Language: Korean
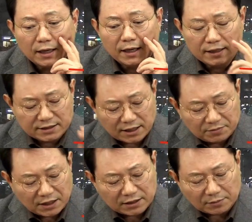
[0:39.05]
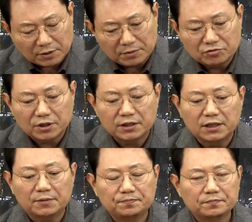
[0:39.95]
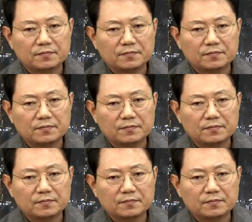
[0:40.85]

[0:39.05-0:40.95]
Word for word: 아이 참나 답답해 죽겠네.